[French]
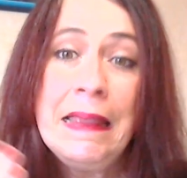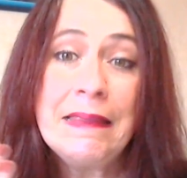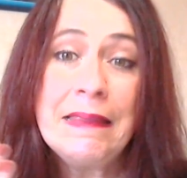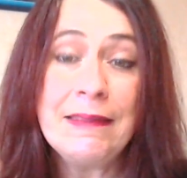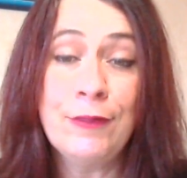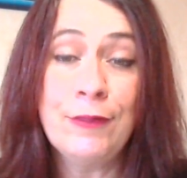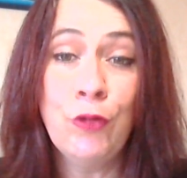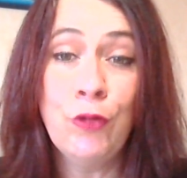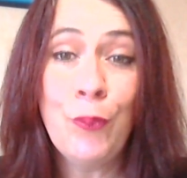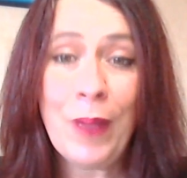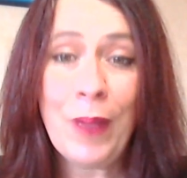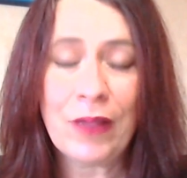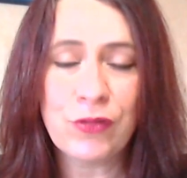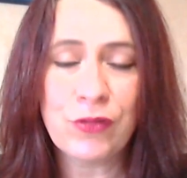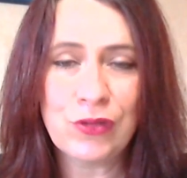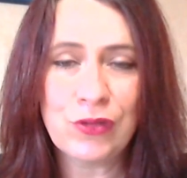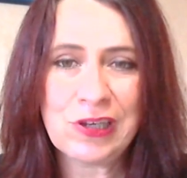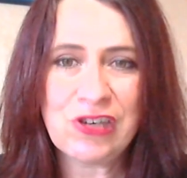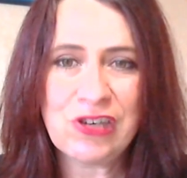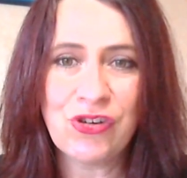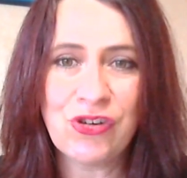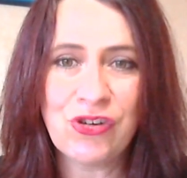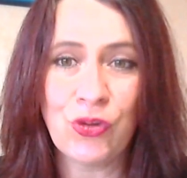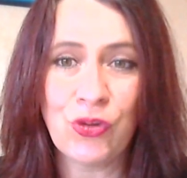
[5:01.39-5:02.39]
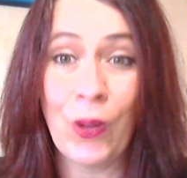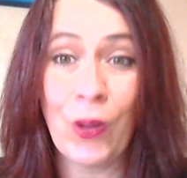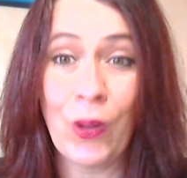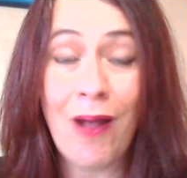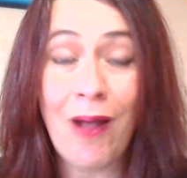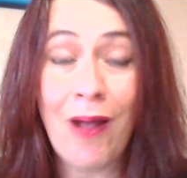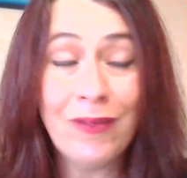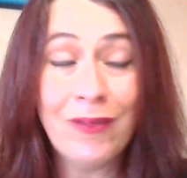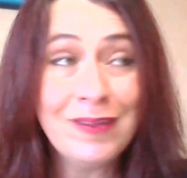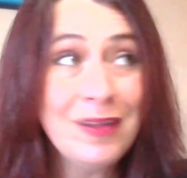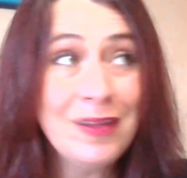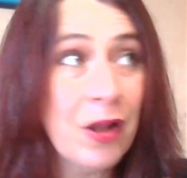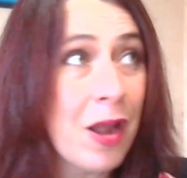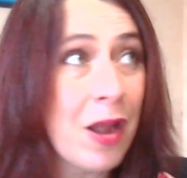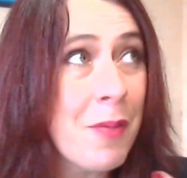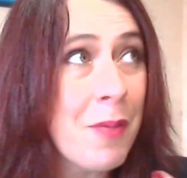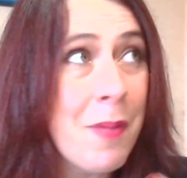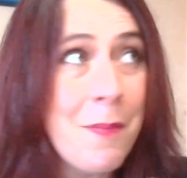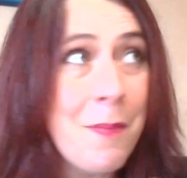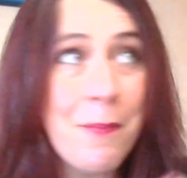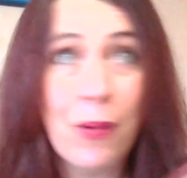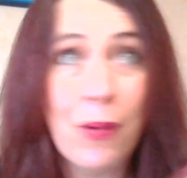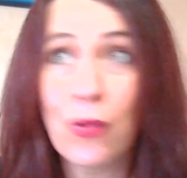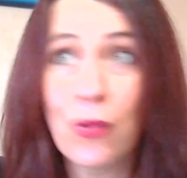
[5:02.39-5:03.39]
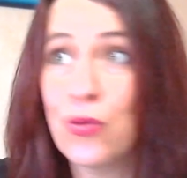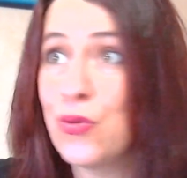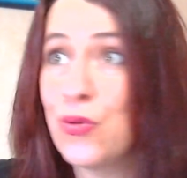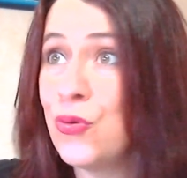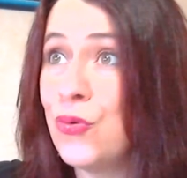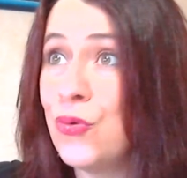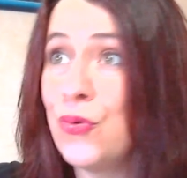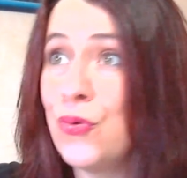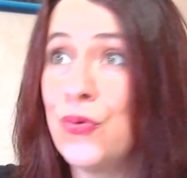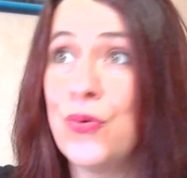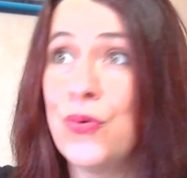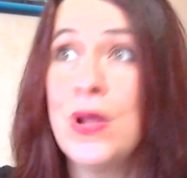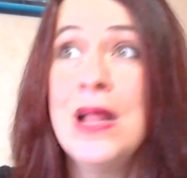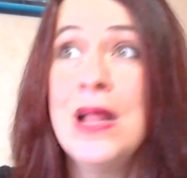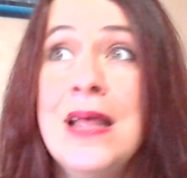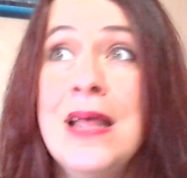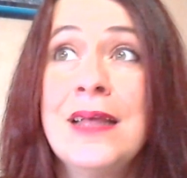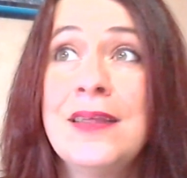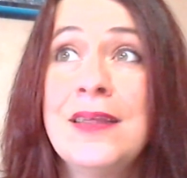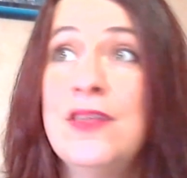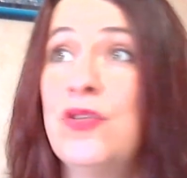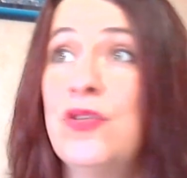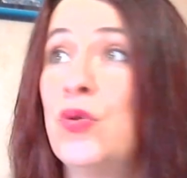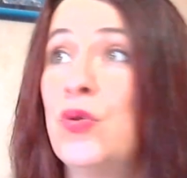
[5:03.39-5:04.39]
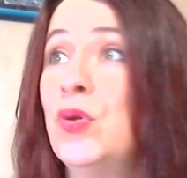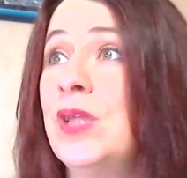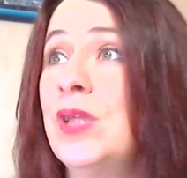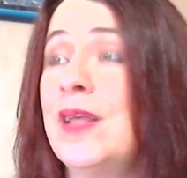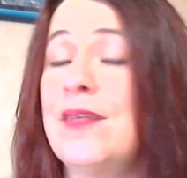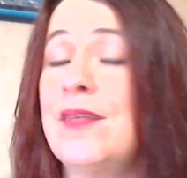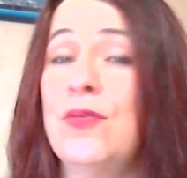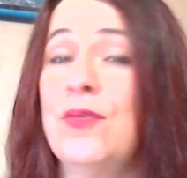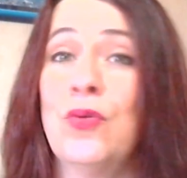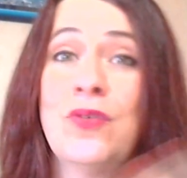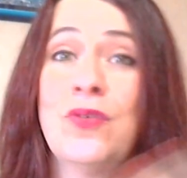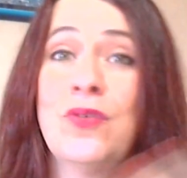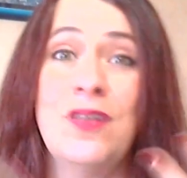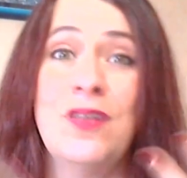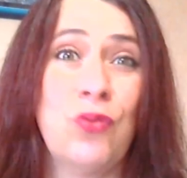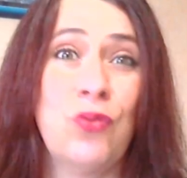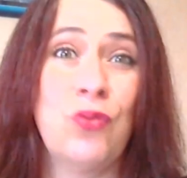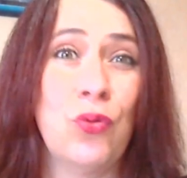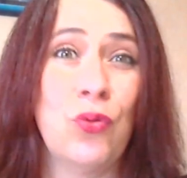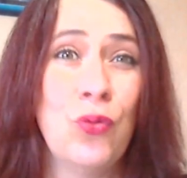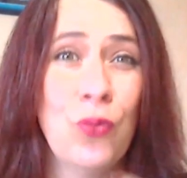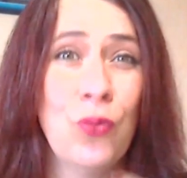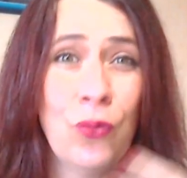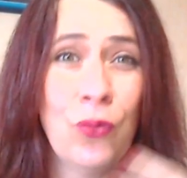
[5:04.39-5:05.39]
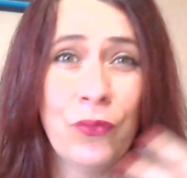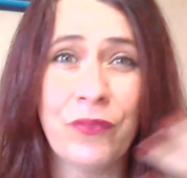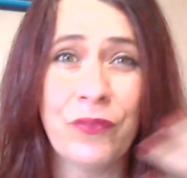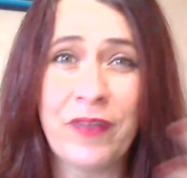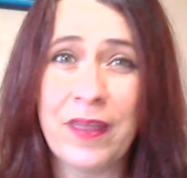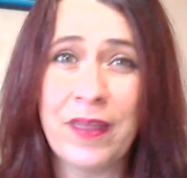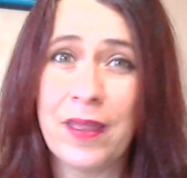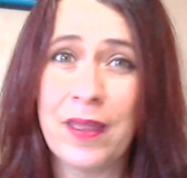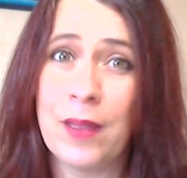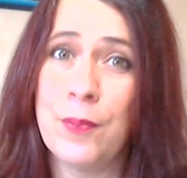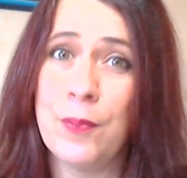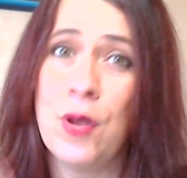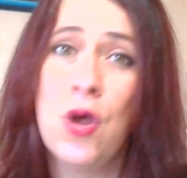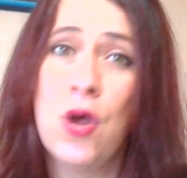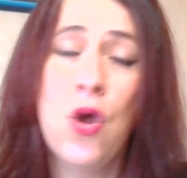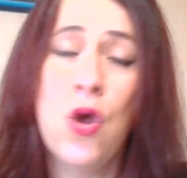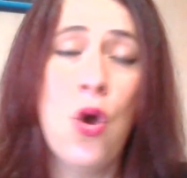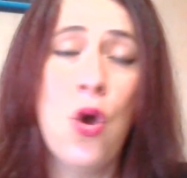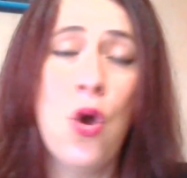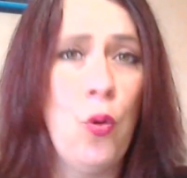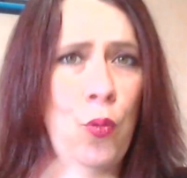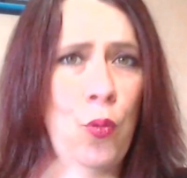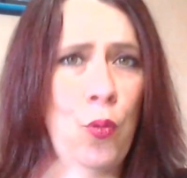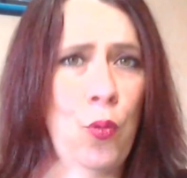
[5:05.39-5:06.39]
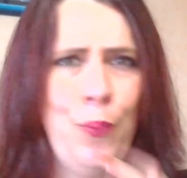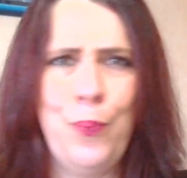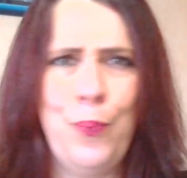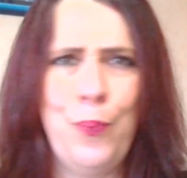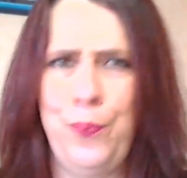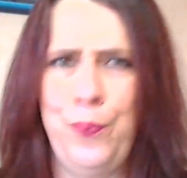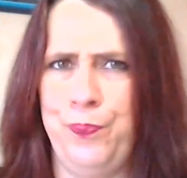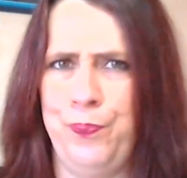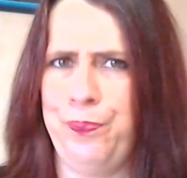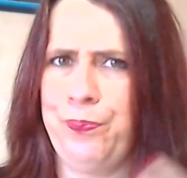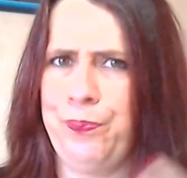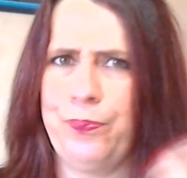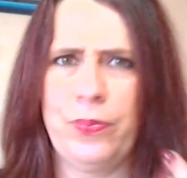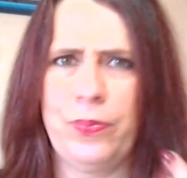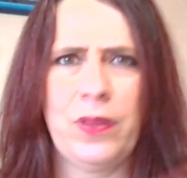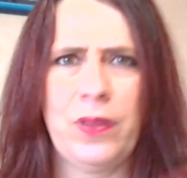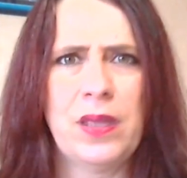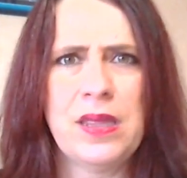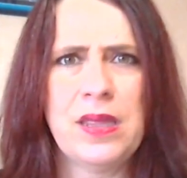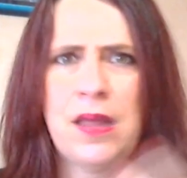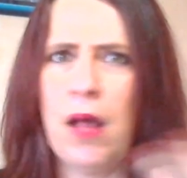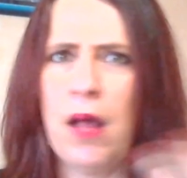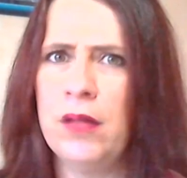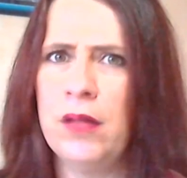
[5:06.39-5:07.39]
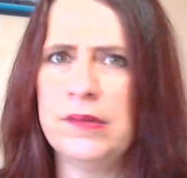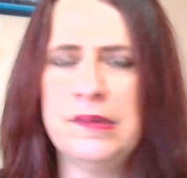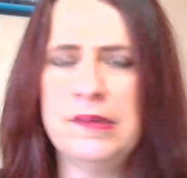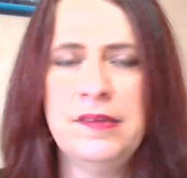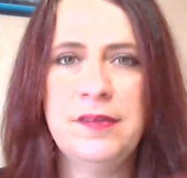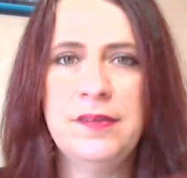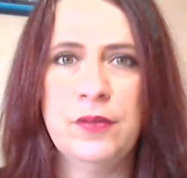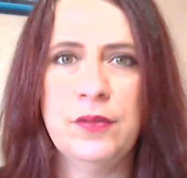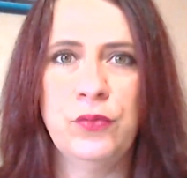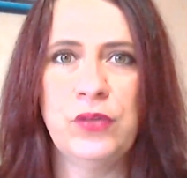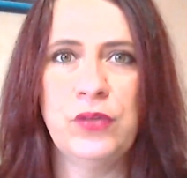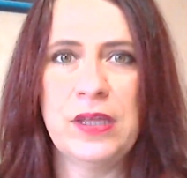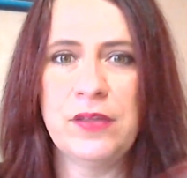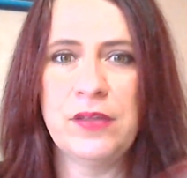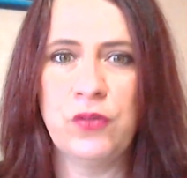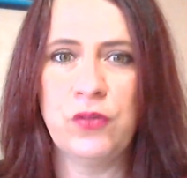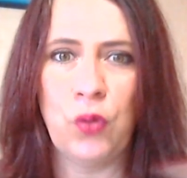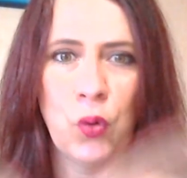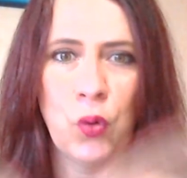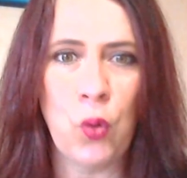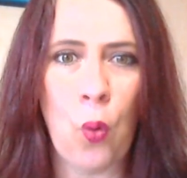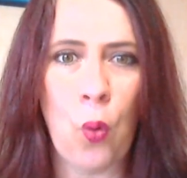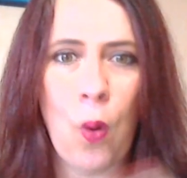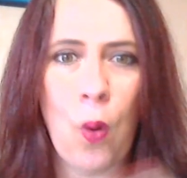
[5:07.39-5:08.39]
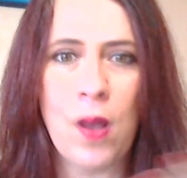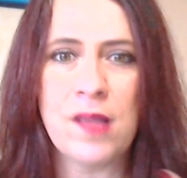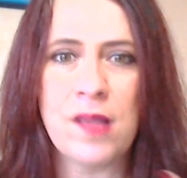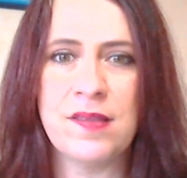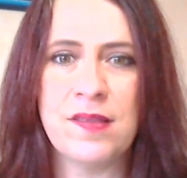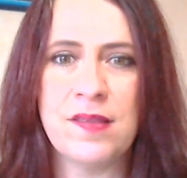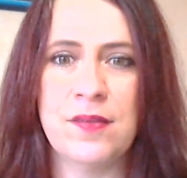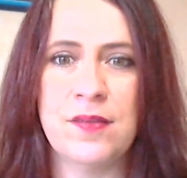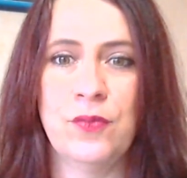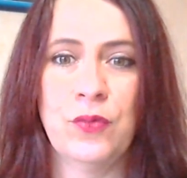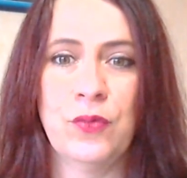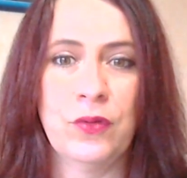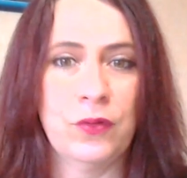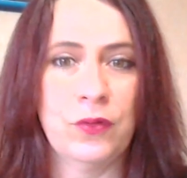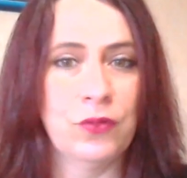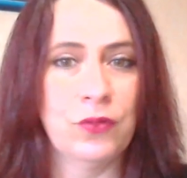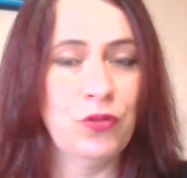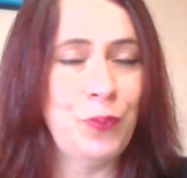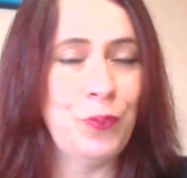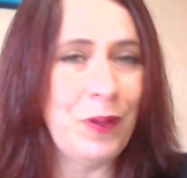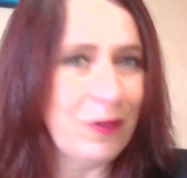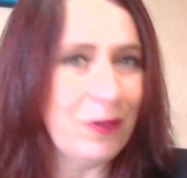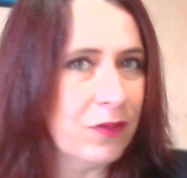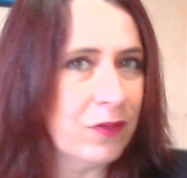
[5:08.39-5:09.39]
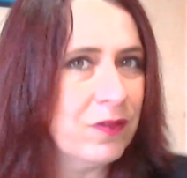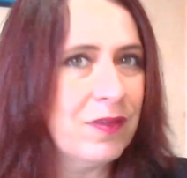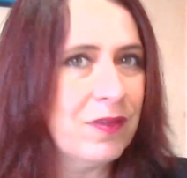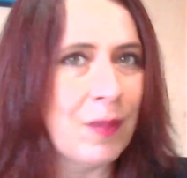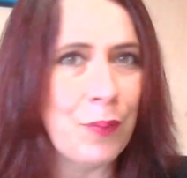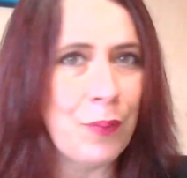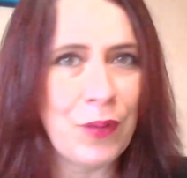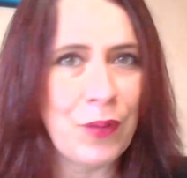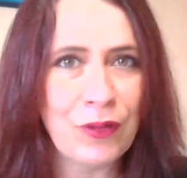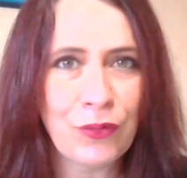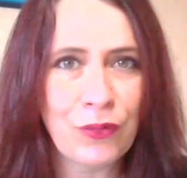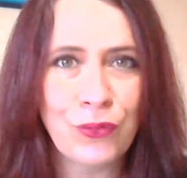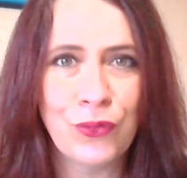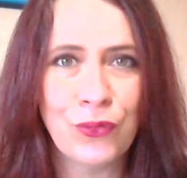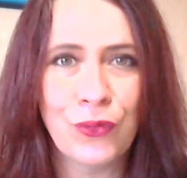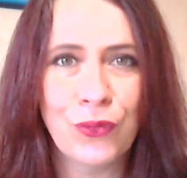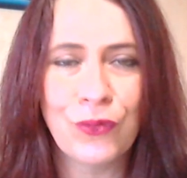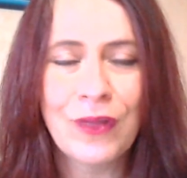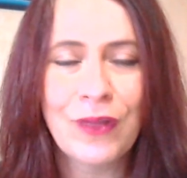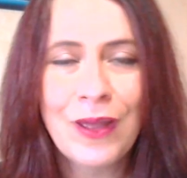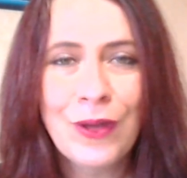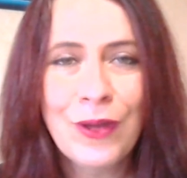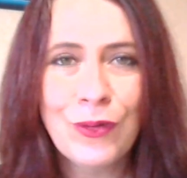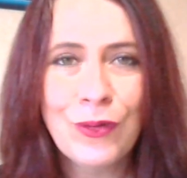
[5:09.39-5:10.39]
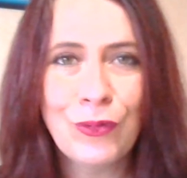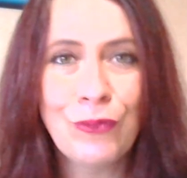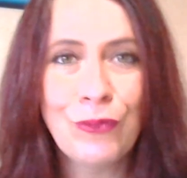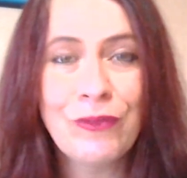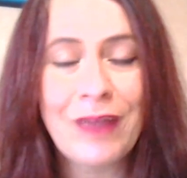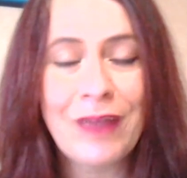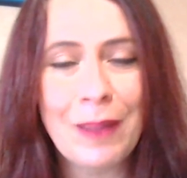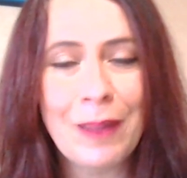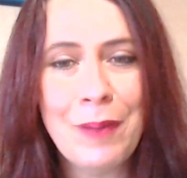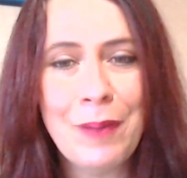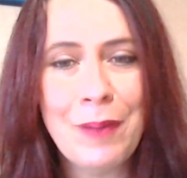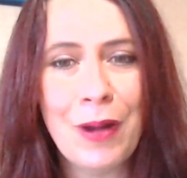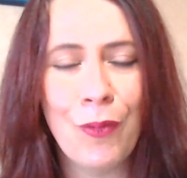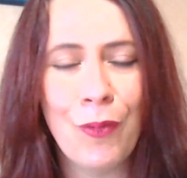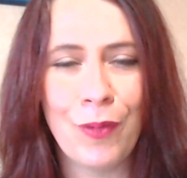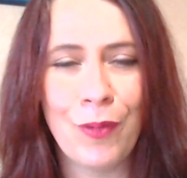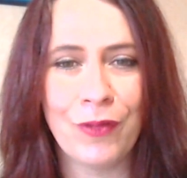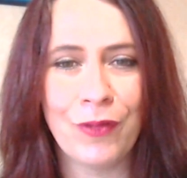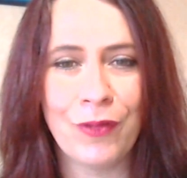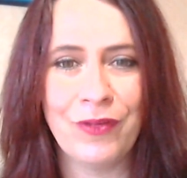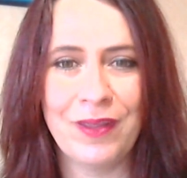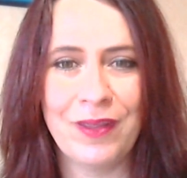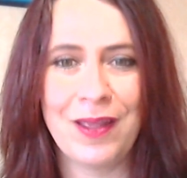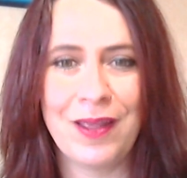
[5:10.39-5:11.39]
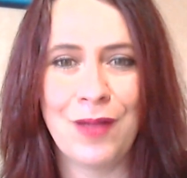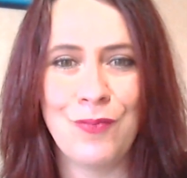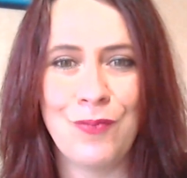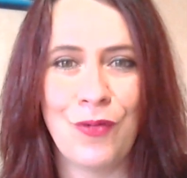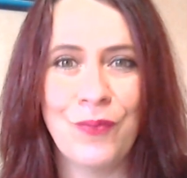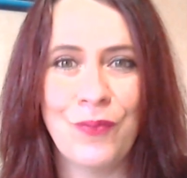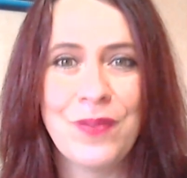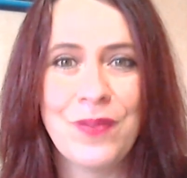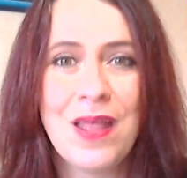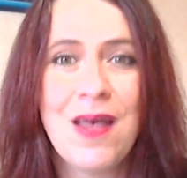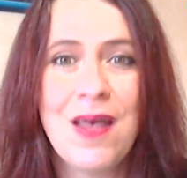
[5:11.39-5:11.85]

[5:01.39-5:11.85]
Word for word: Ces deux personnages qui ont grandi dans la même banlieue, qui se connaissent, donc c'est sur le long terme. On ils grandissent et tout ça, ils se recroisent. Donc, euh, je pense que ça peut être une, très belle romance également.